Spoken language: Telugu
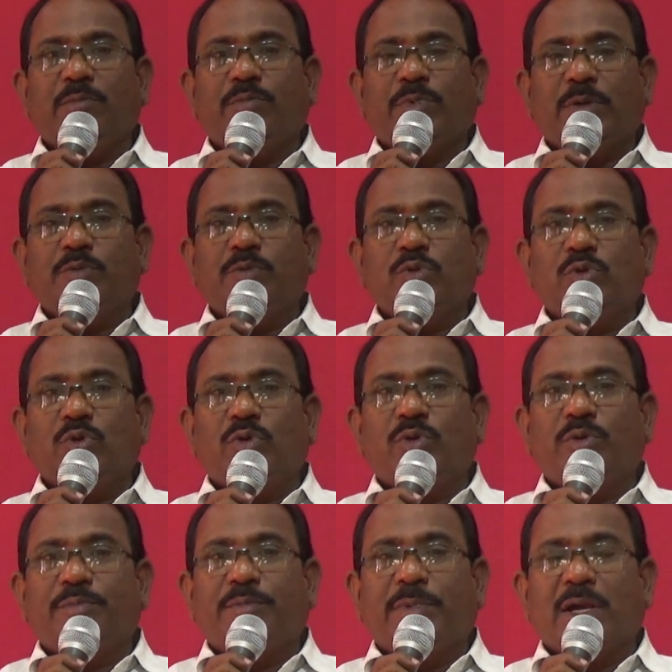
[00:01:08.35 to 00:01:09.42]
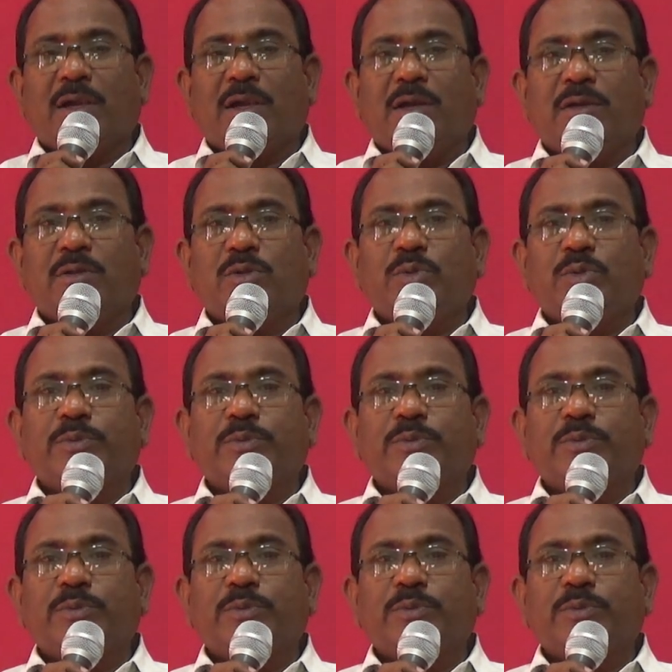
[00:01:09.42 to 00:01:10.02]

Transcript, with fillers: ప్రభుతో మాట్లాడుతూ